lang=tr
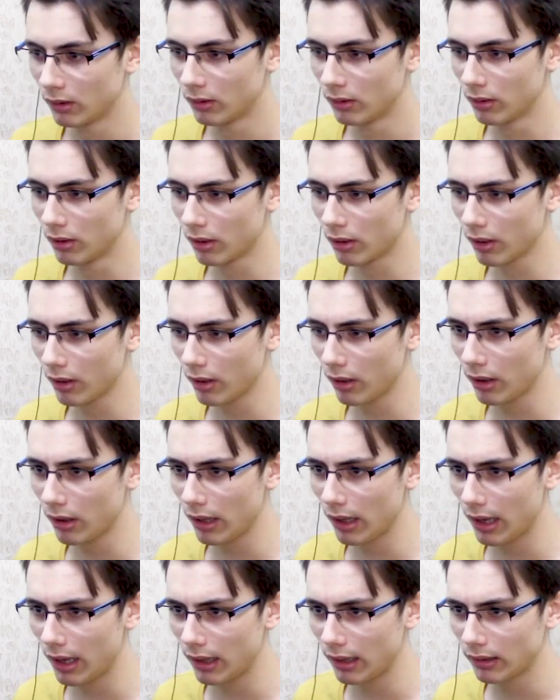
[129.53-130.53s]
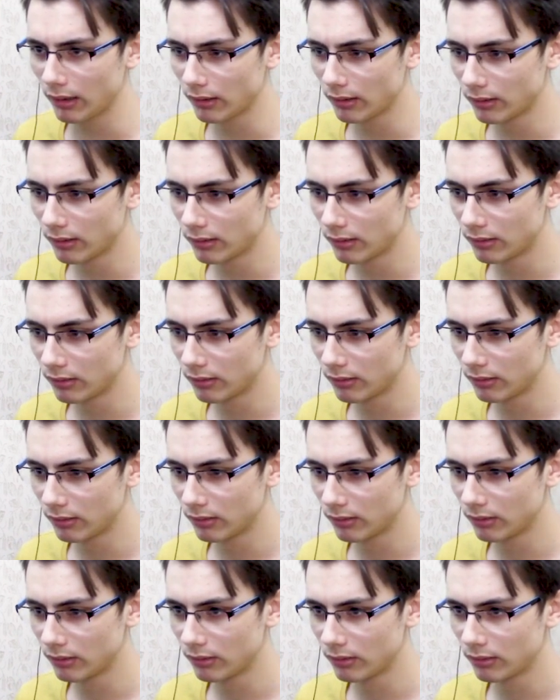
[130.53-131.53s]
Yürüyün lan.
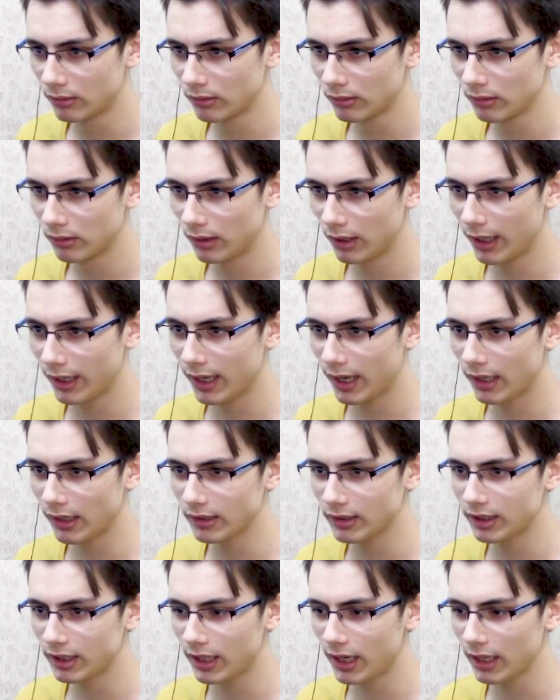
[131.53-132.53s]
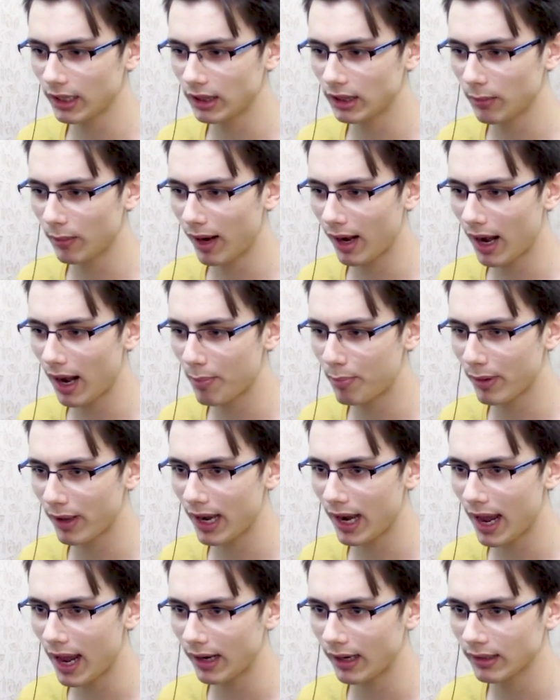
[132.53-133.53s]
Lan yanlış yere attım Allah
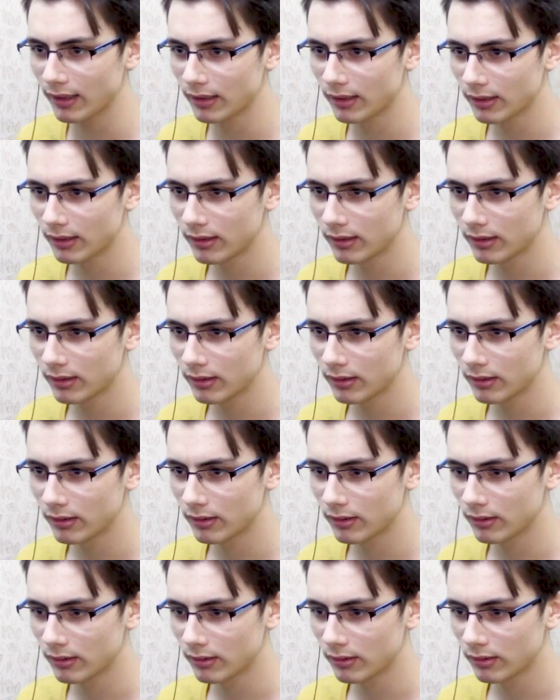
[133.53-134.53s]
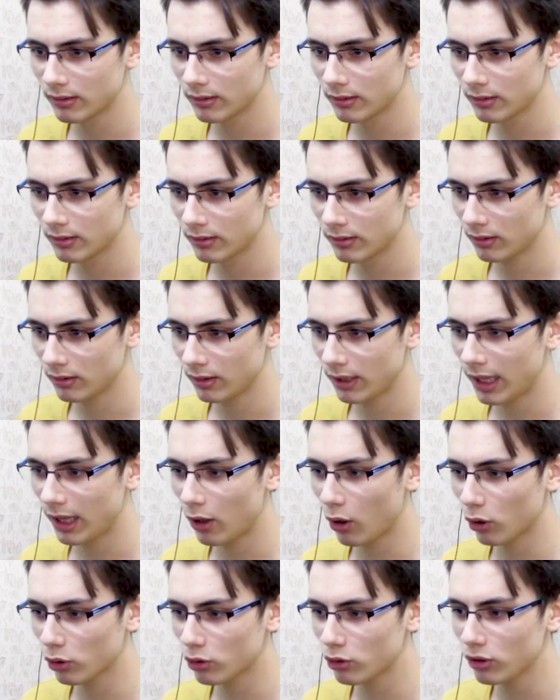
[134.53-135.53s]
belanı.
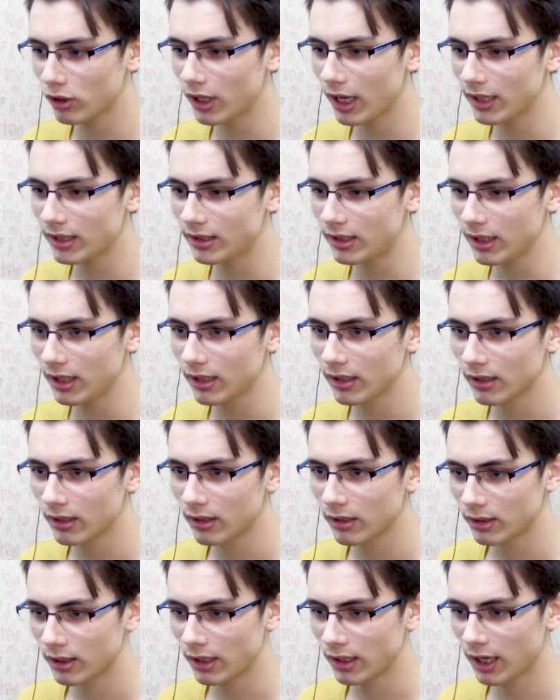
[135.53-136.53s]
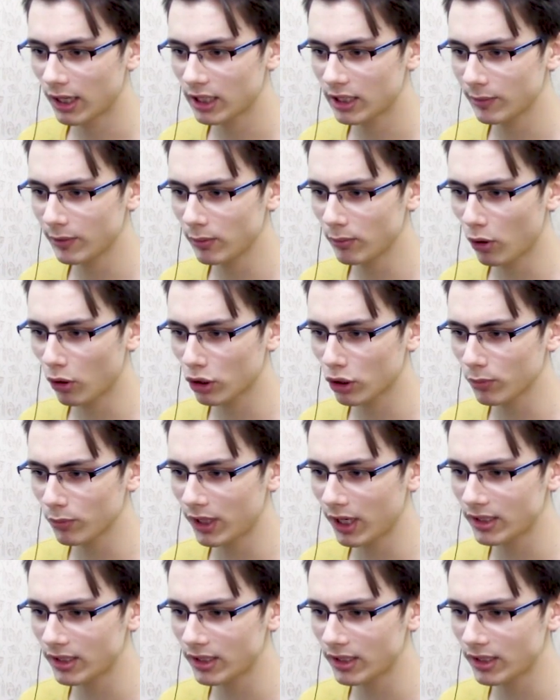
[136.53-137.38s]
Lan okçuyu kesti. Sen nasıl benim okçumu